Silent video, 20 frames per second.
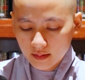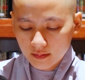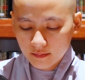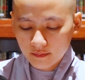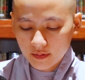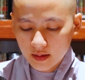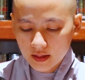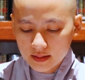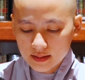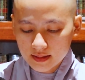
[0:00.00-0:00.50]

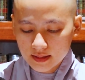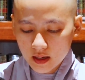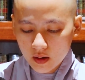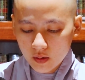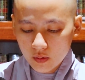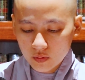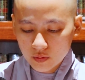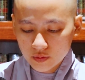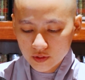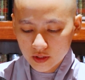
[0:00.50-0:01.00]
về
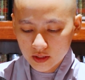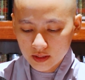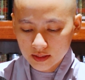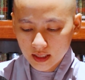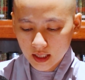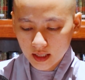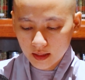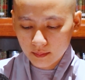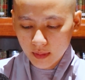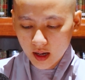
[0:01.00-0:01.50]
sau trở
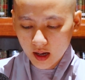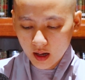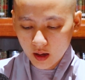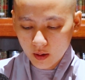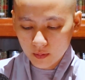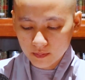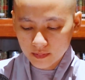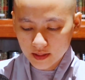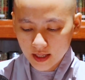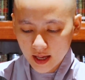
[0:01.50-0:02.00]
thành bậc
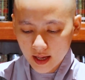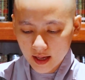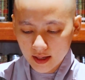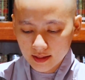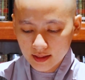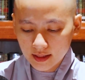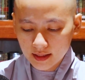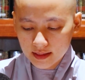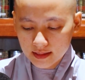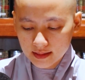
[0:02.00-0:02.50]
học giả
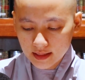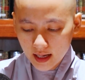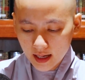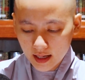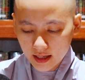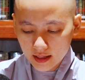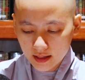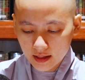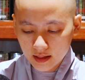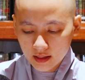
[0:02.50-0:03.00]
kỳ
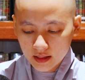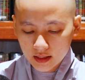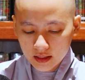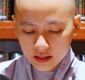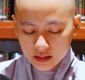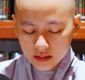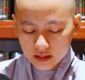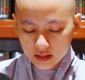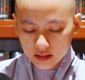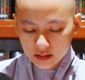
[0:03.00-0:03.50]
tài
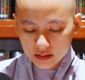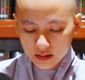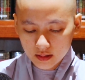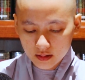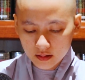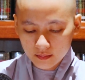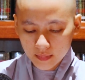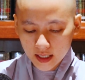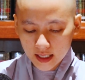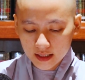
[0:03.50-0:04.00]
dịch
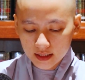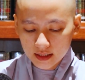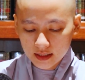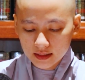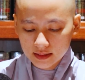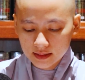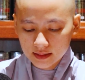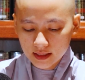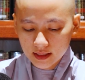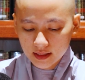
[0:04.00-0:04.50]
những bản
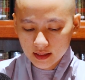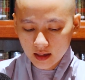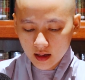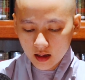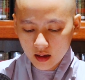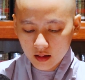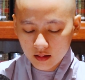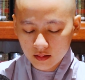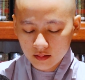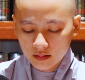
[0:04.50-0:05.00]
kinh tiếng
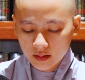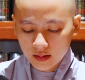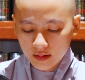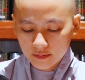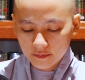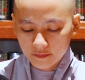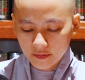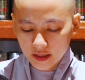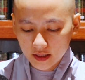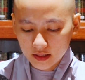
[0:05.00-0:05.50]
ấn
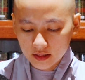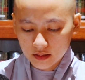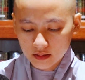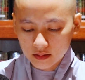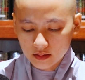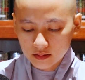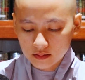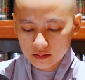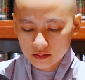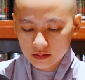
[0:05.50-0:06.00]
phạn
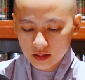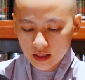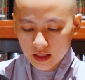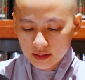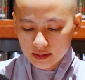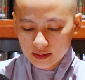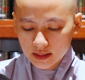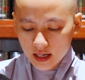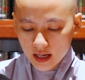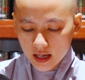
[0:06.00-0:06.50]
ngữ
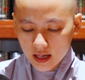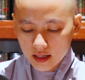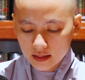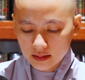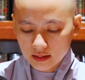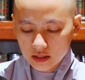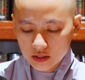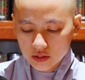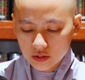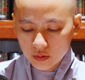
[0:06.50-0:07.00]
ra
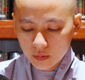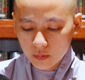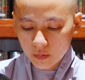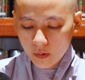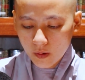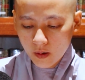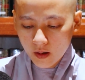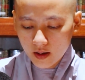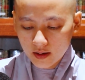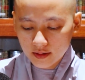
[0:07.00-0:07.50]
tiếng Trung
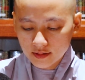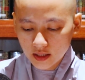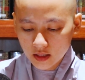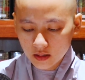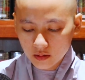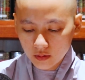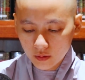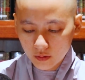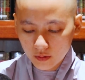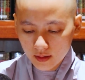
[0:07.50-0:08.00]
Hoa
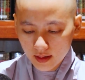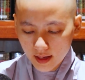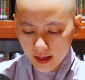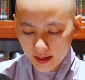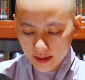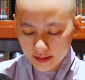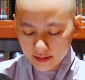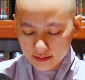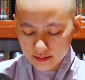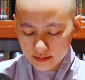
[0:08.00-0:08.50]
rất lỗi lạc.